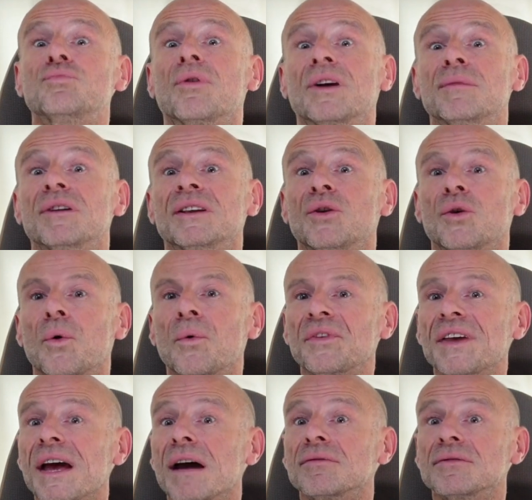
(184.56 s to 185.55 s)
pour les boîtes de
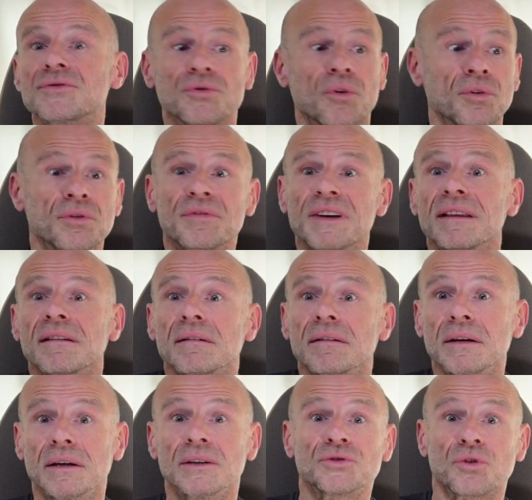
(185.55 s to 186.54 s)
conserve, sur une vitre,
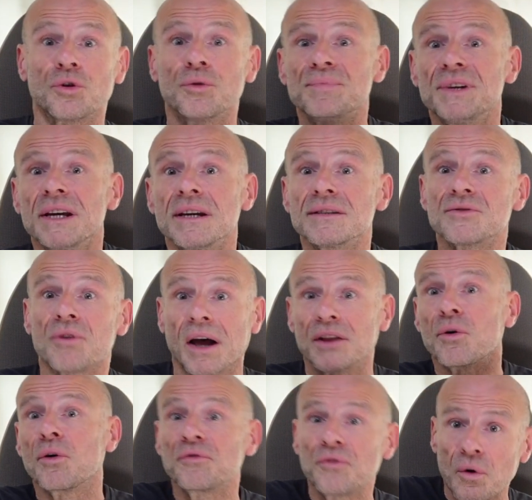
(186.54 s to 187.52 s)
sur le pied, sur
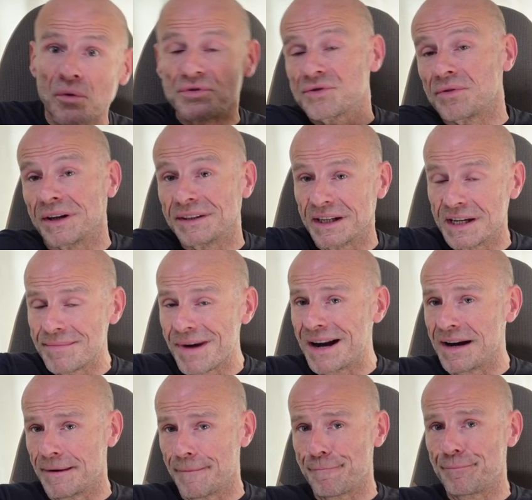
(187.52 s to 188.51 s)
un enfant ou sur un
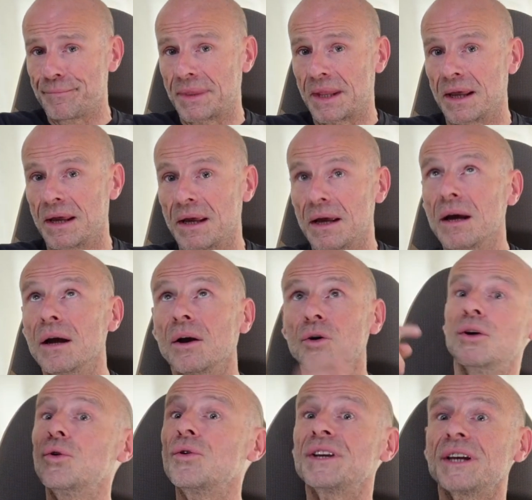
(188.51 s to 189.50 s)
animal.
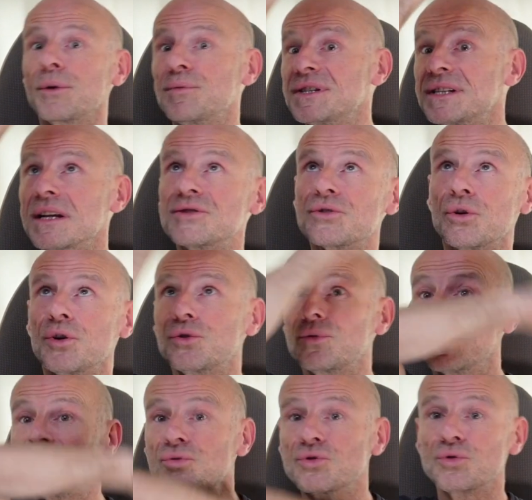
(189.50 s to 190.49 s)
L'eau qui ruisselle sur le
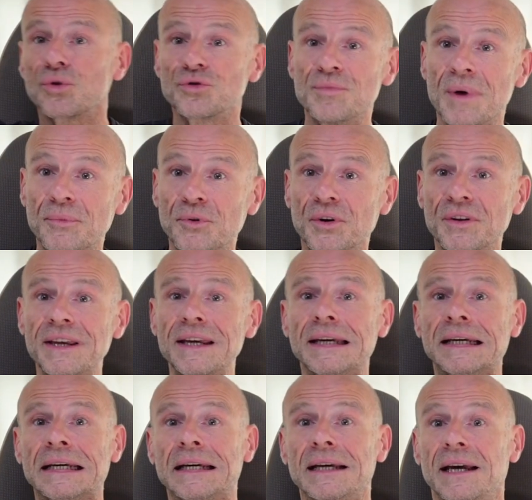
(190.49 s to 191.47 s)
toit toujours du même côté,
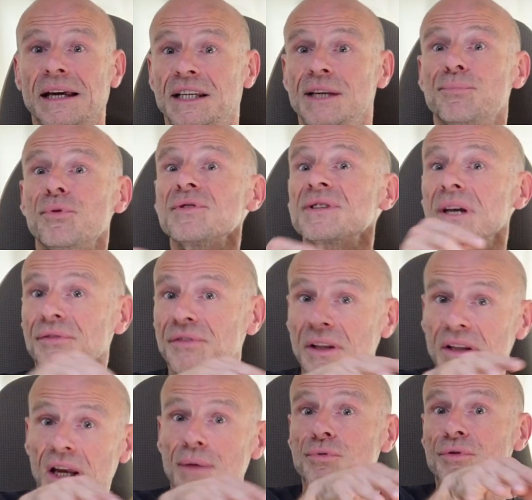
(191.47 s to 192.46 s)
et qui peut
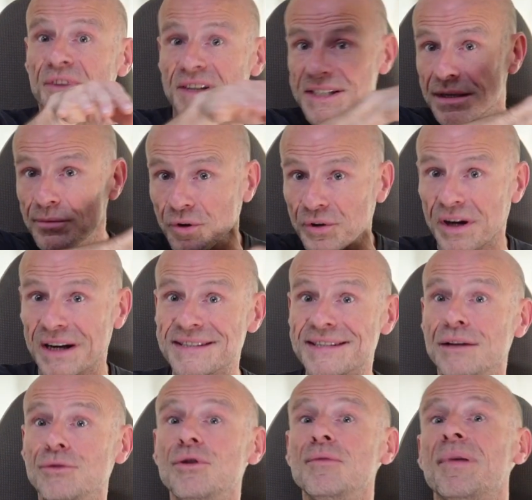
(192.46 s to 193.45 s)
s'infiltrer plus facilement dans la
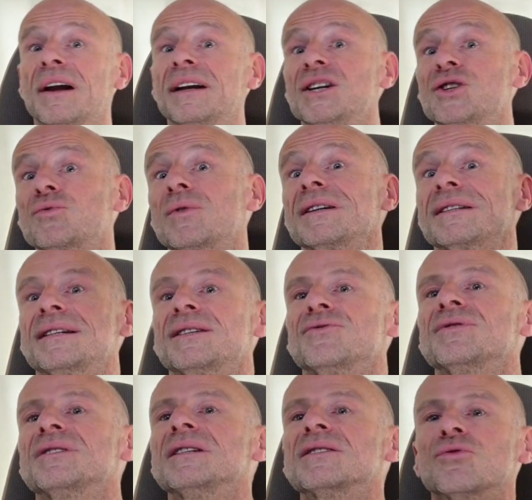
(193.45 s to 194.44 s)
cellule par les joints si
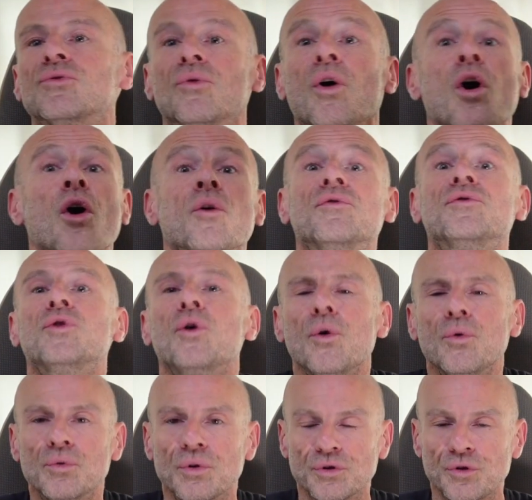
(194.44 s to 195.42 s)
ceux-ci sont vieux
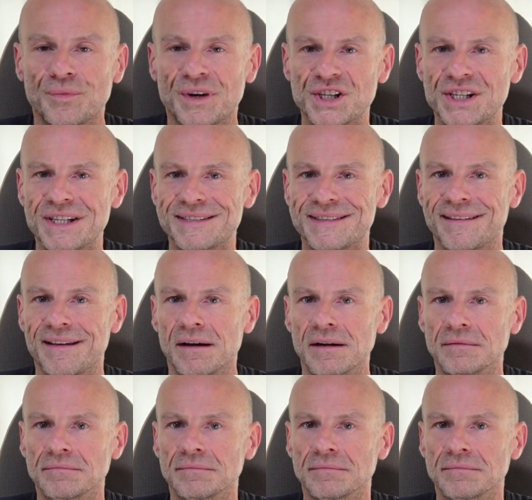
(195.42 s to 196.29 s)
ou endommagés, etc.